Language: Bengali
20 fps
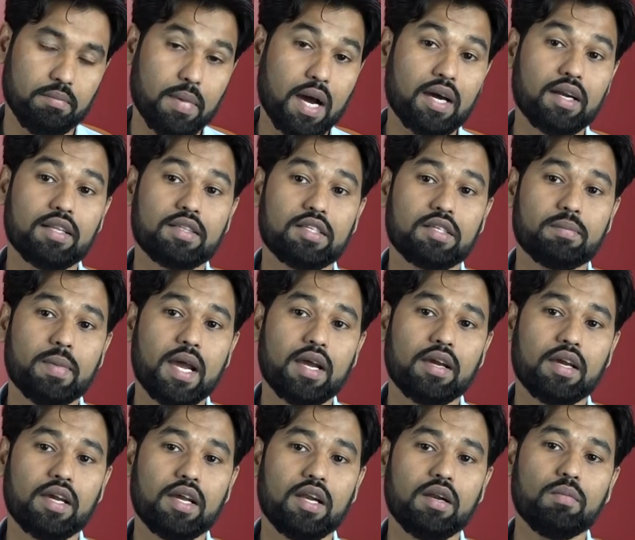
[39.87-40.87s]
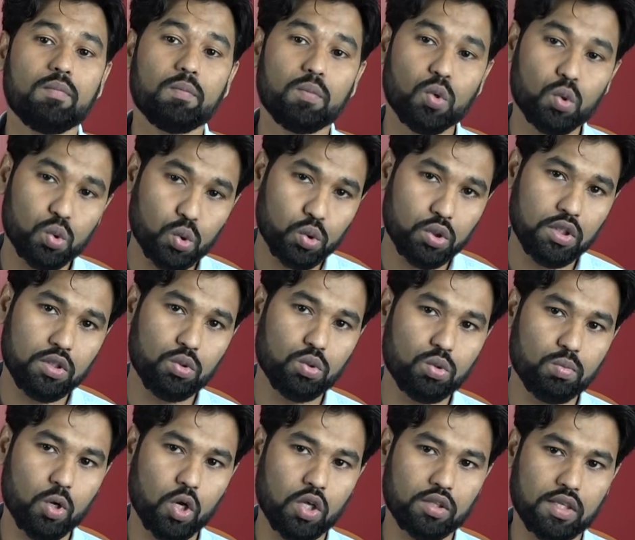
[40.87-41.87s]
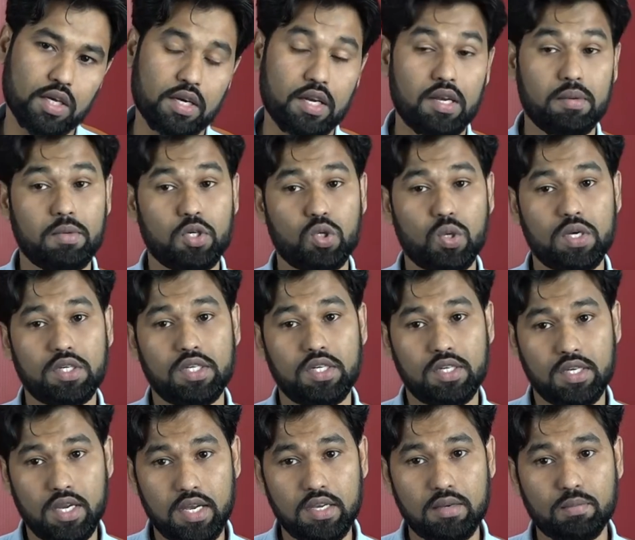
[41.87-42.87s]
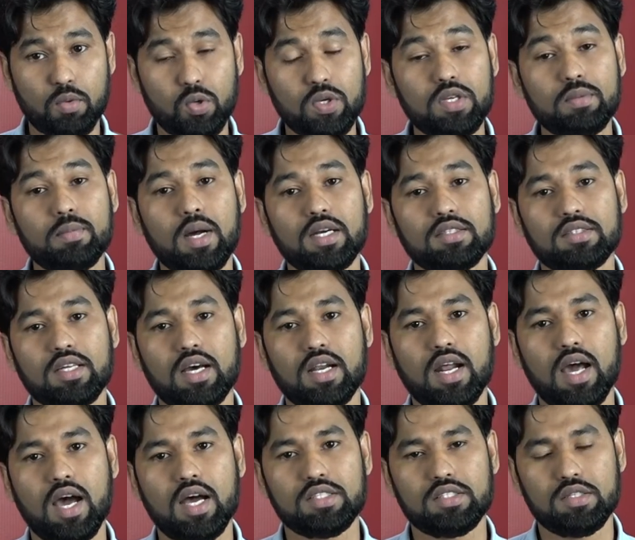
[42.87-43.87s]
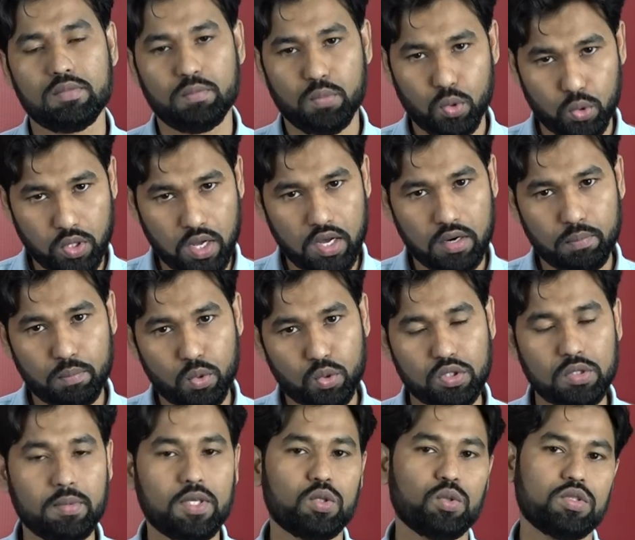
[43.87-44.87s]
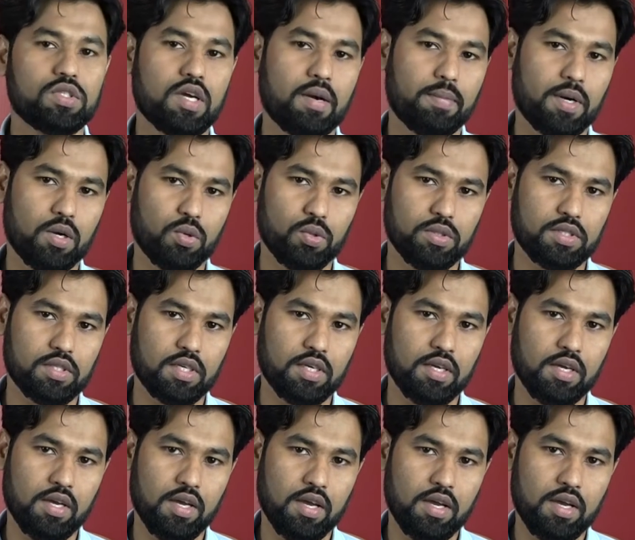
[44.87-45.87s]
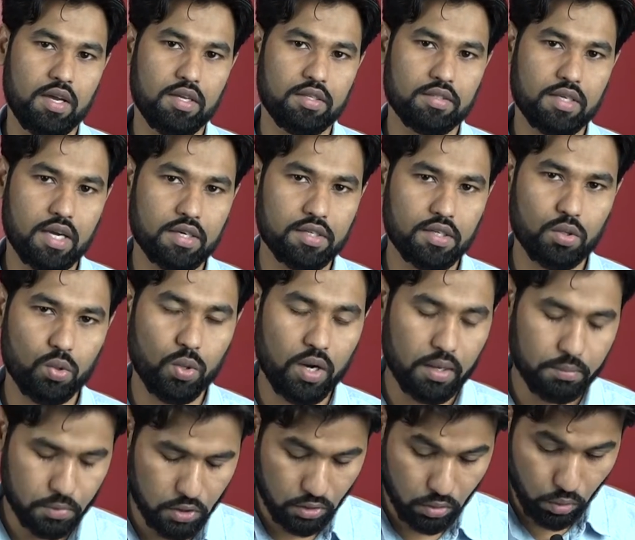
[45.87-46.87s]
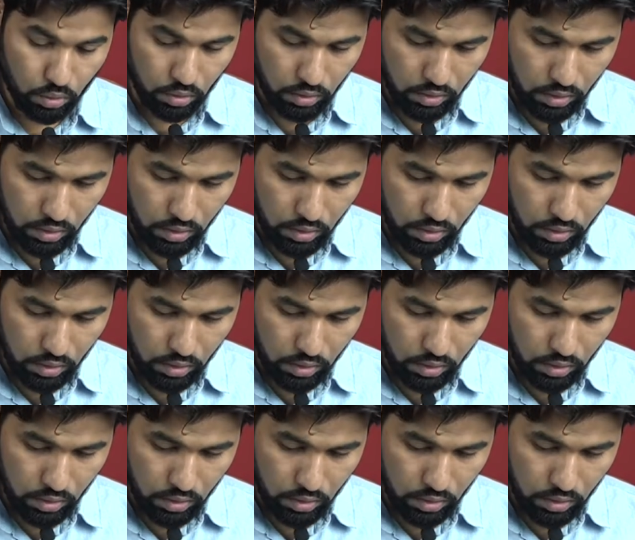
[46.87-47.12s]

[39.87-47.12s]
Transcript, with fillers: বাংলাদেশ ব্যাংকের প্রযুক্তি দুর্বলতার এ বিষয়টি নিয়েই বণিক বার্তার আজ প্রধান প্রতিবেদন ছাপা হয়েছে যার শিরোনাম ছিল